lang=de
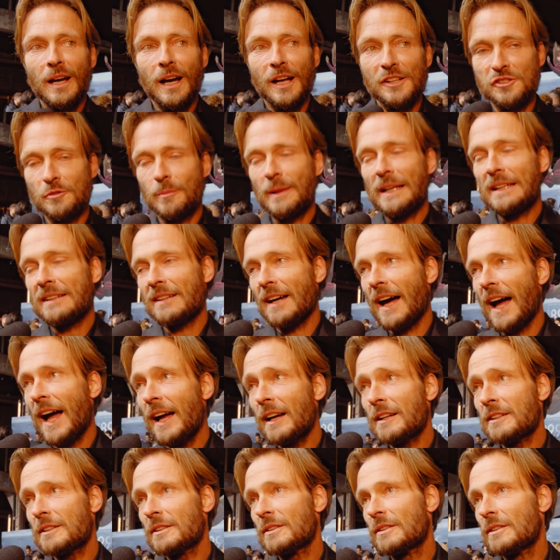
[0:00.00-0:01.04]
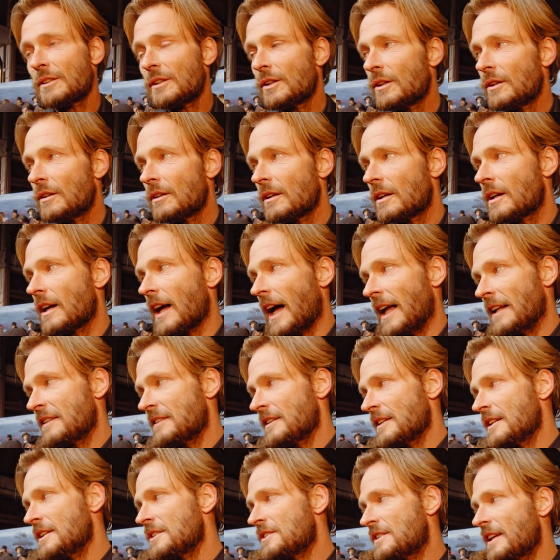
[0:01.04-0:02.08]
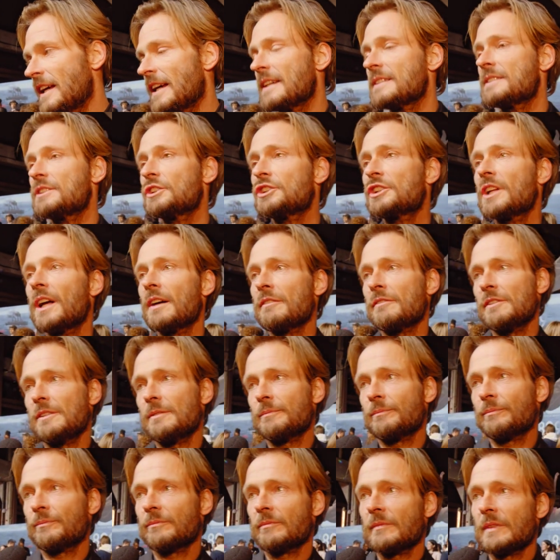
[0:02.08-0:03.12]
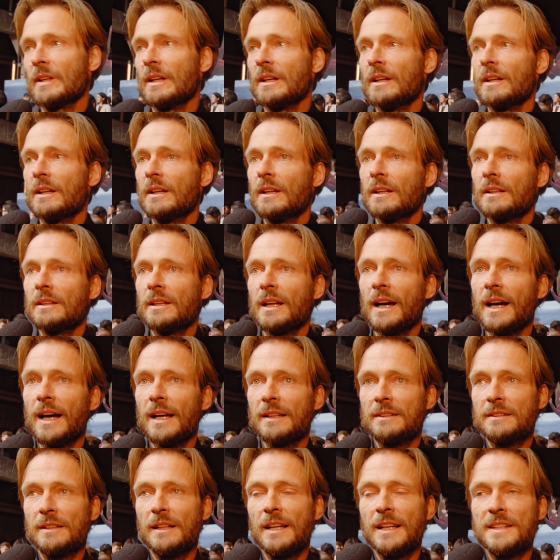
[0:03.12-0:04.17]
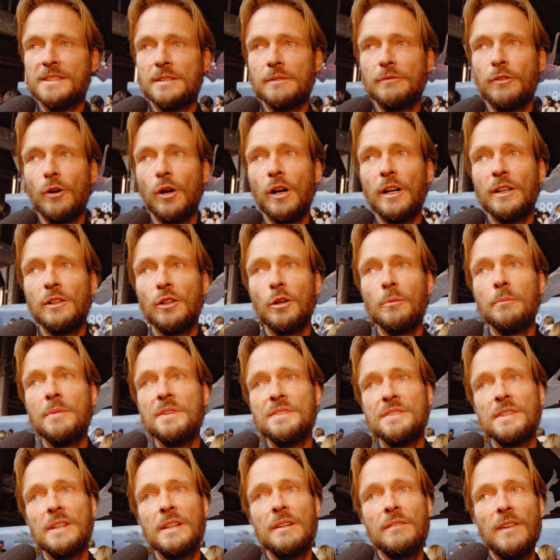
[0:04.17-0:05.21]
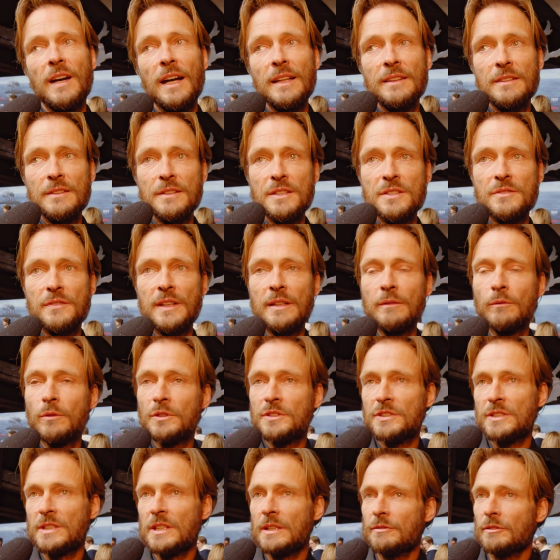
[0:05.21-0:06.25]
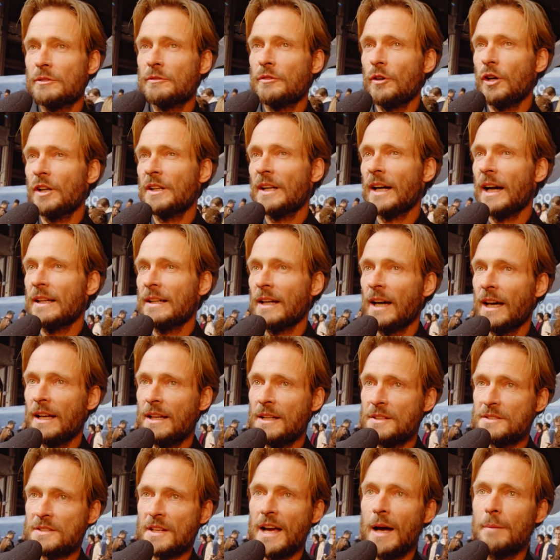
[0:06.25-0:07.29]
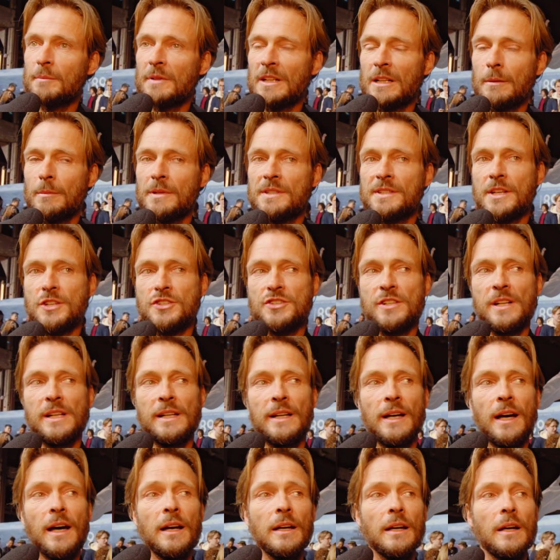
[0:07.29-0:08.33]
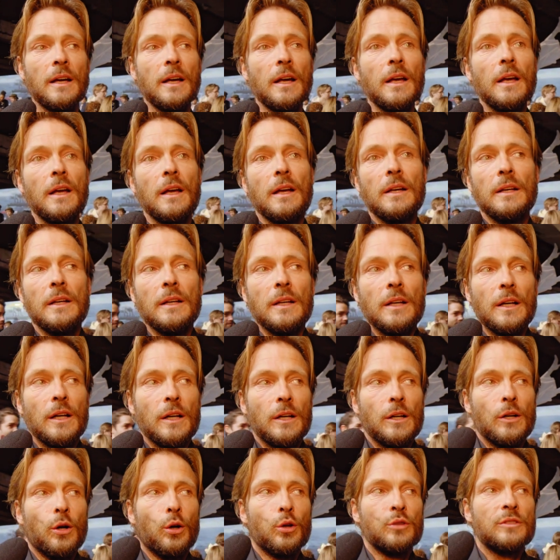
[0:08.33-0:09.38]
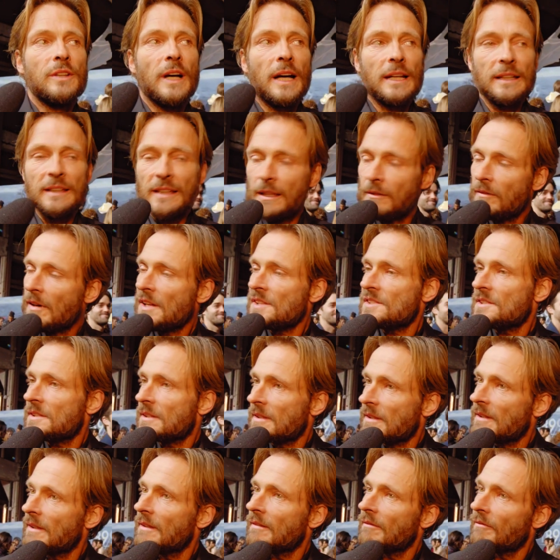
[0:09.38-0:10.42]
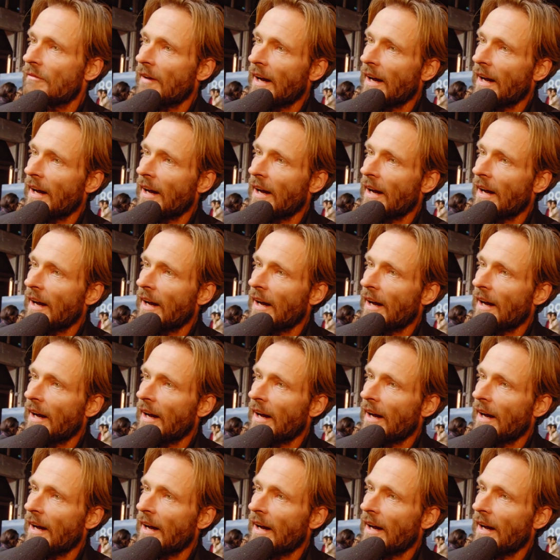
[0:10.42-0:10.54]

Also bei Dark kannte ich die erste Staffel. Da hat die letzte Folge noch ein bisschen gewartet, deswegen wusste ich nicht von vornherein alles, kam dann aber sehr schnell nach und dann jeweils die